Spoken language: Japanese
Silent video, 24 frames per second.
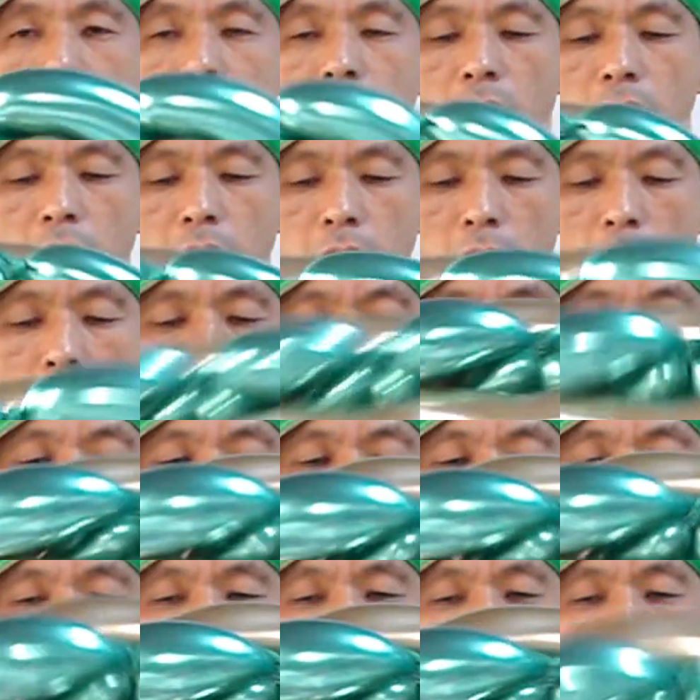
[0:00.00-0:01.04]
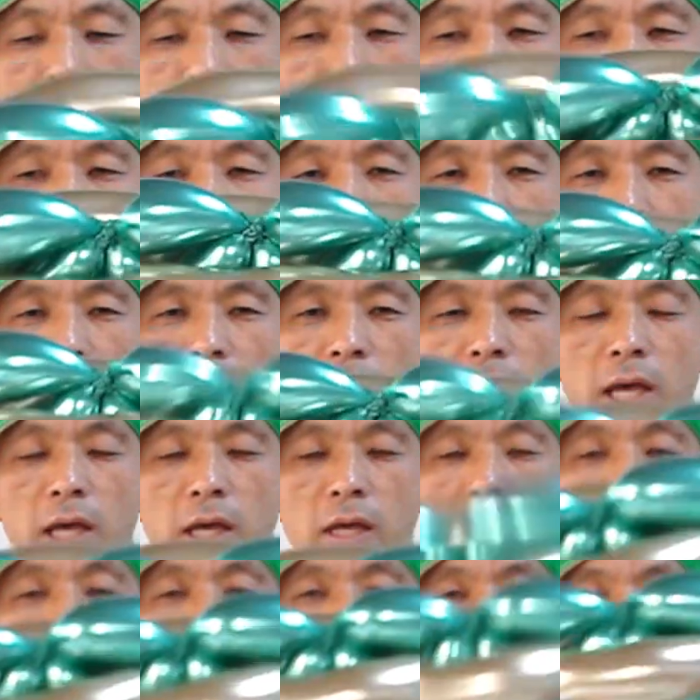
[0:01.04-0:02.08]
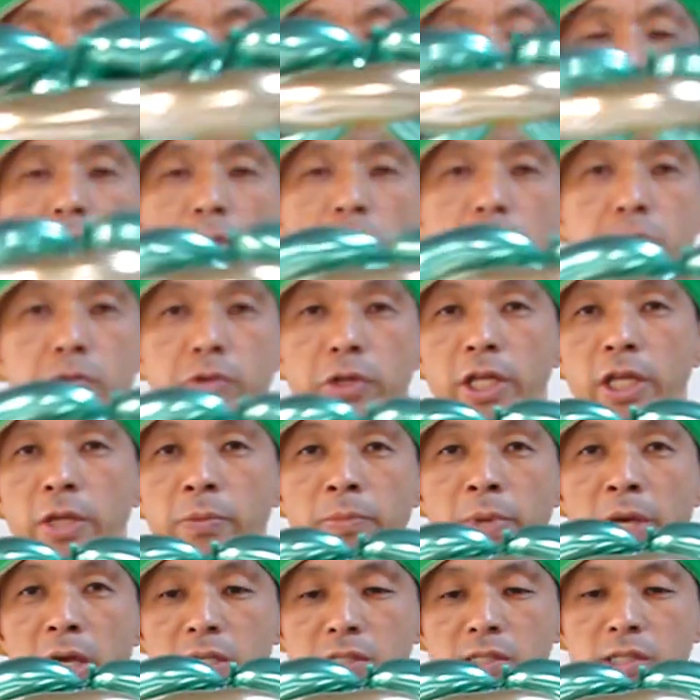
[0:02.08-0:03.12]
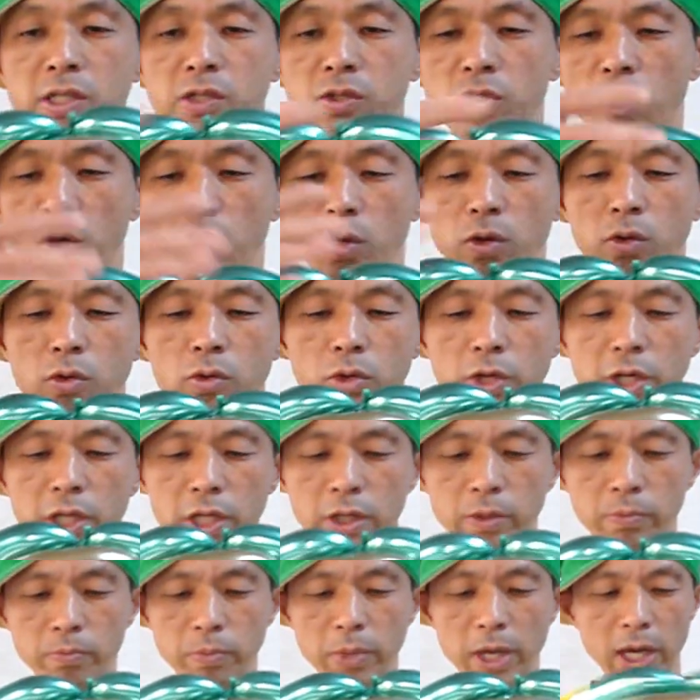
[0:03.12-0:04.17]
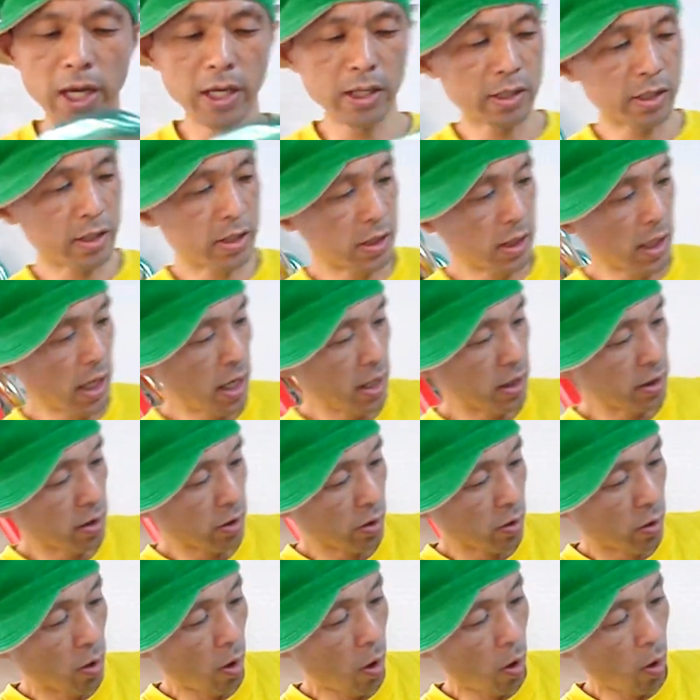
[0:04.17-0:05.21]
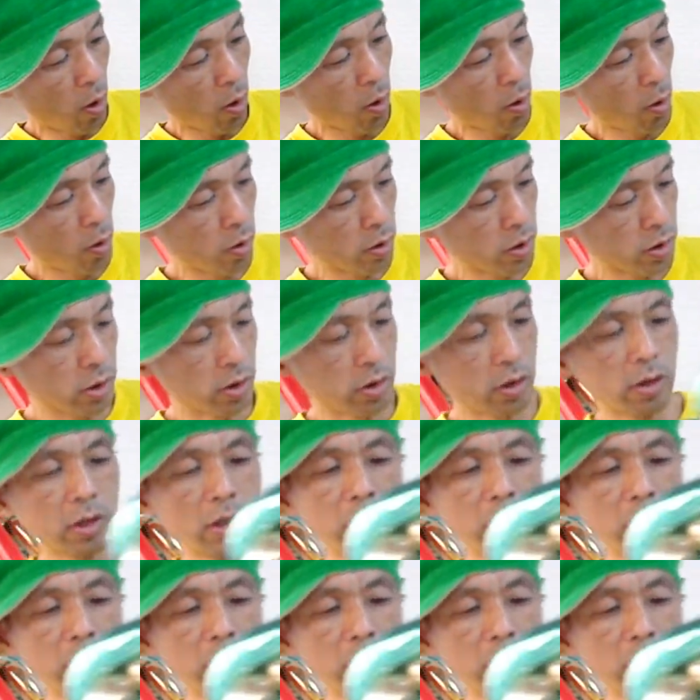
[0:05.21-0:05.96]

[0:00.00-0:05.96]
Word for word: これね面白いよ見とって今これグリーンベースでしょグリーンベースゴールド